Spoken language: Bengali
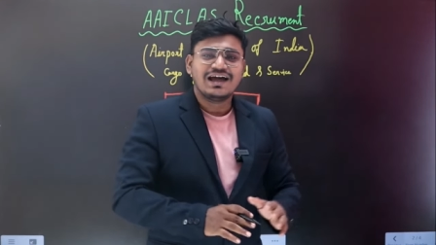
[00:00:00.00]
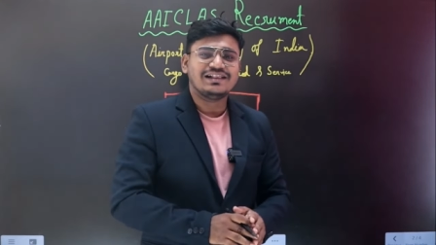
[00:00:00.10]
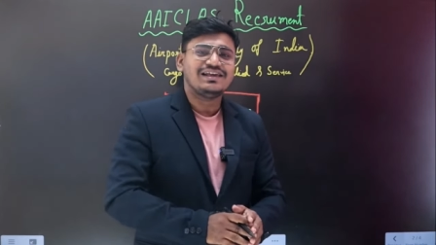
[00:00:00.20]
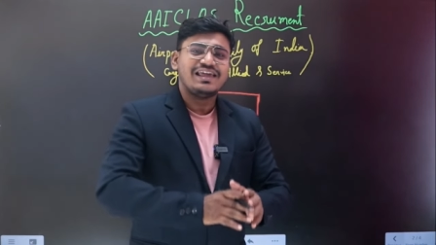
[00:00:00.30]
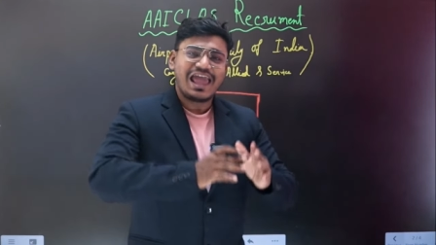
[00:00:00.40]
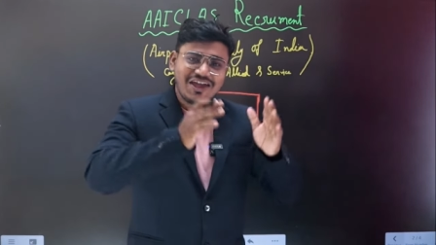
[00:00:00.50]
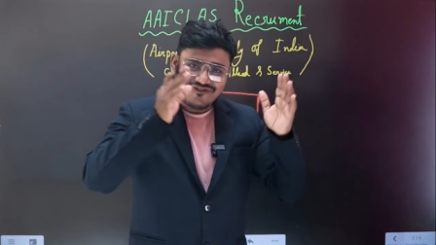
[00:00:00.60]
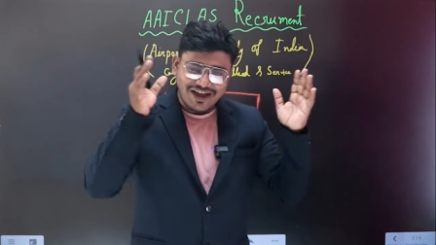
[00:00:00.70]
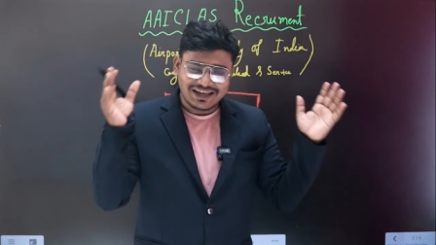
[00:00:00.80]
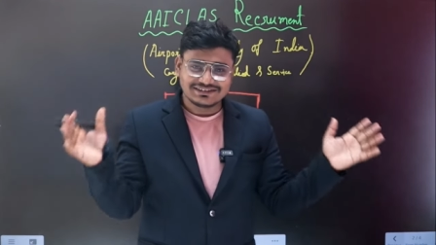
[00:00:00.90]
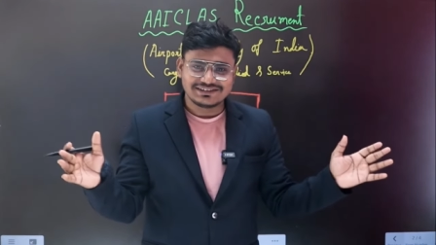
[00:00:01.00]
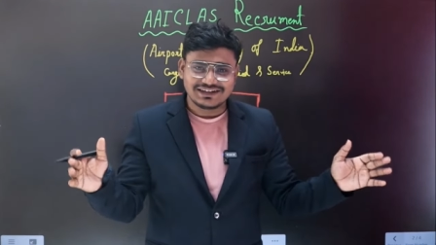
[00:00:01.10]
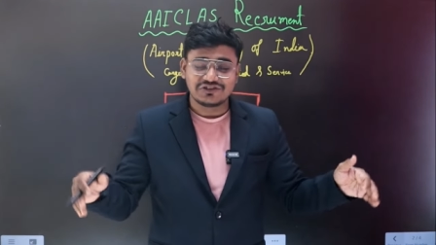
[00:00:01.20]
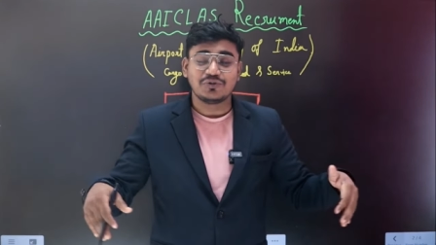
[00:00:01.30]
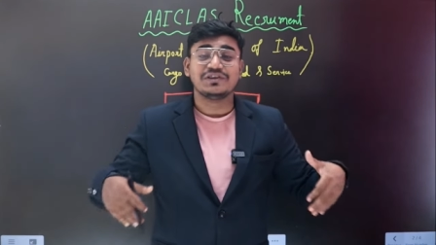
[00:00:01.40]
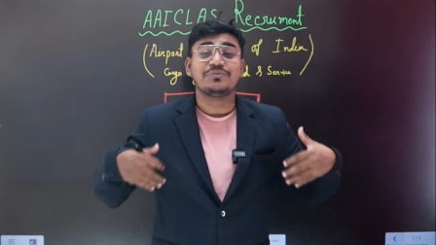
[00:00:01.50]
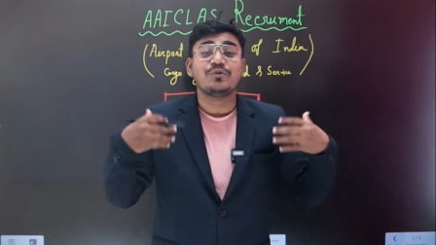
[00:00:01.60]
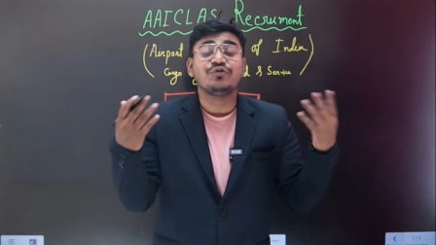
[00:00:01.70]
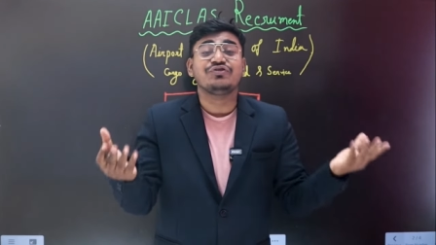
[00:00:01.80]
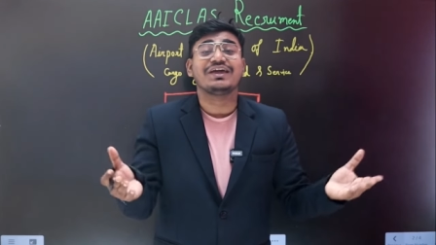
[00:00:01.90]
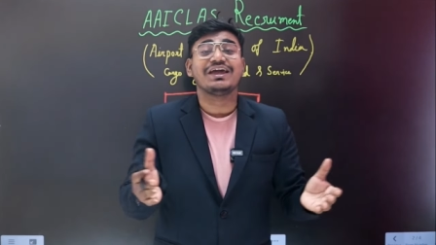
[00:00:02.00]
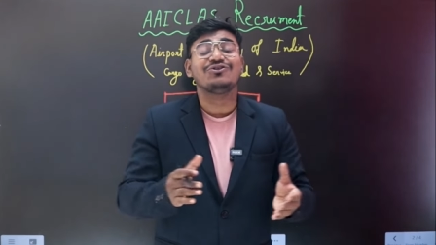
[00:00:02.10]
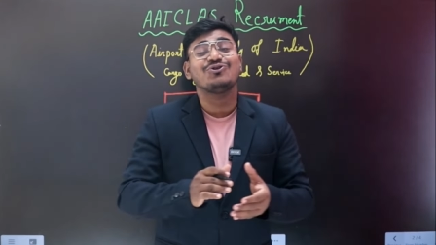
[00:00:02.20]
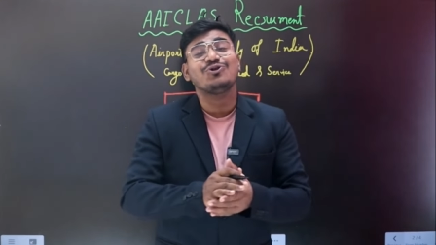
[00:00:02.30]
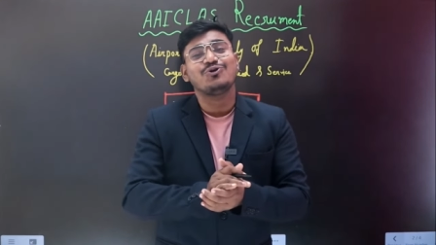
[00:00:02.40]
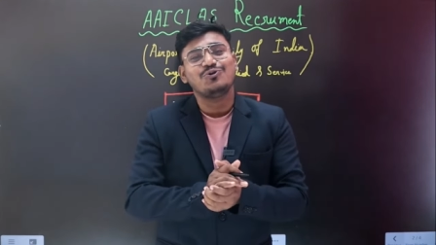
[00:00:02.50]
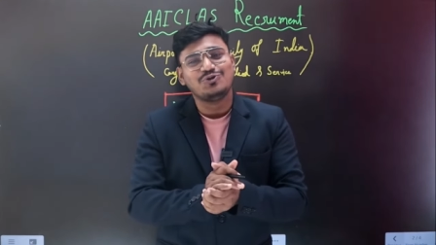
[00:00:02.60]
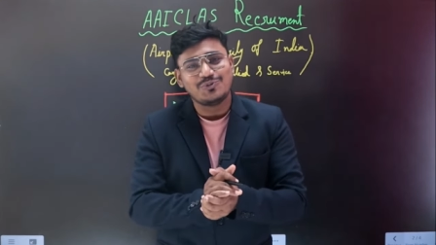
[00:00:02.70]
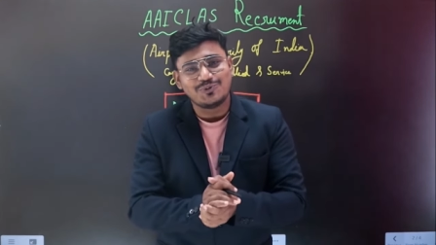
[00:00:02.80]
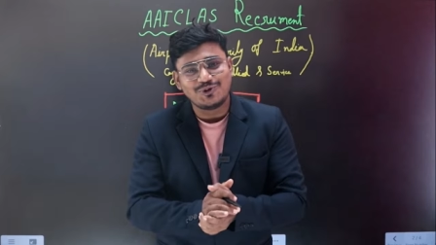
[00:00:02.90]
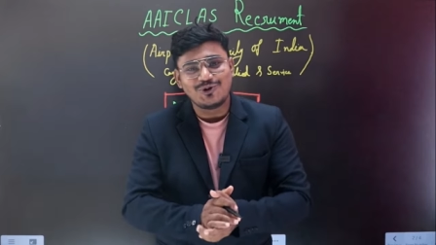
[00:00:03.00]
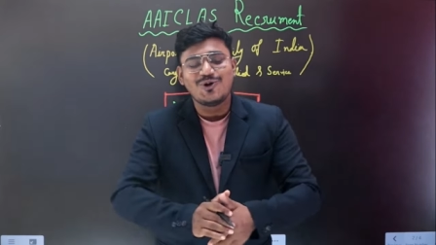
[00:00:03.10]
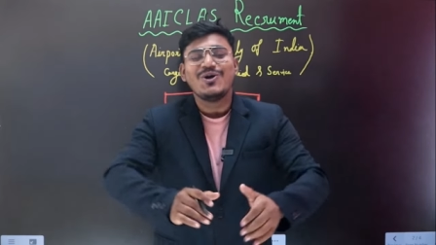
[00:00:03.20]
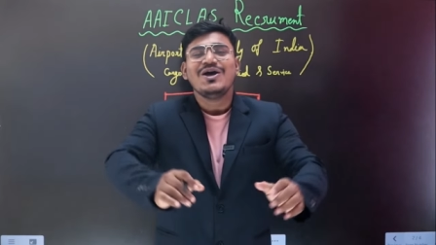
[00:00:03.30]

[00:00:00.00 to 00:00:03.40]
কাজে এই ভ্যাকেন্সিটা তোমাদের প্রত্যেকের জন্য গুরুত্বপূর্ণ